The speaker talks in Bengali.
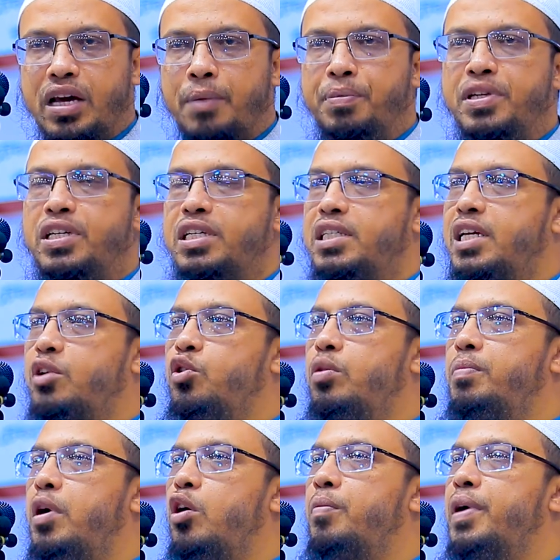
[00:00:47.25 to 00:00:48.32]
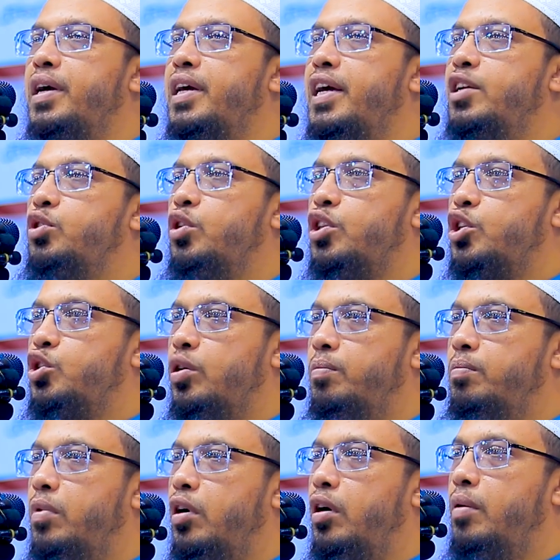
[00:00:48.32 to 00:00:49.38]
আপনি চেষ্টা করুন বাবা মাকে
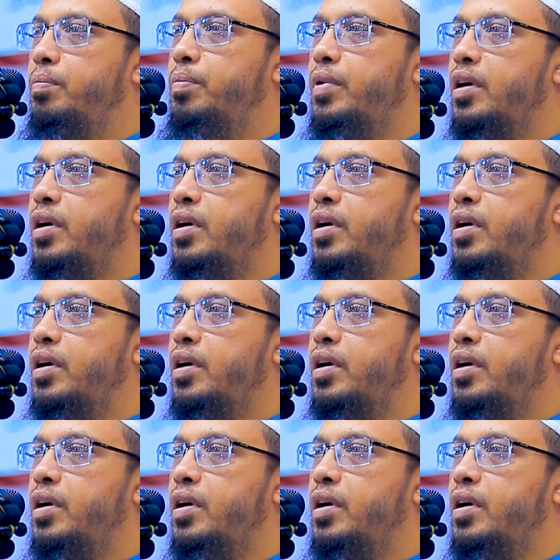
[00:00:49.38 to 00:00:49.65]
যথাসম্ভব